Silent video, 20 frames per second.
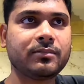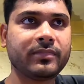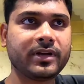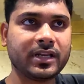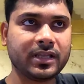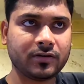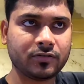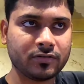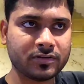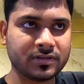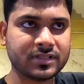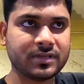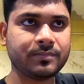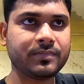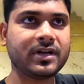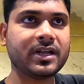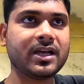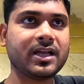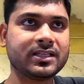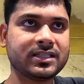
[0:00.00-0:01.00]
মানে
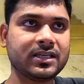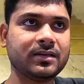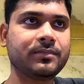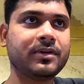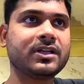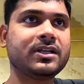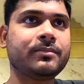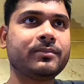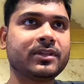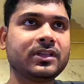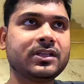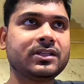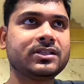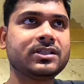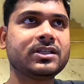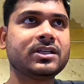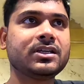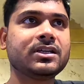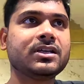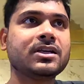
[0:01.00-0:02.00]
কনসেপ্টটা আছে বা আমাদের
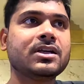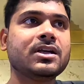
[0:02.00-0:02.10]
যে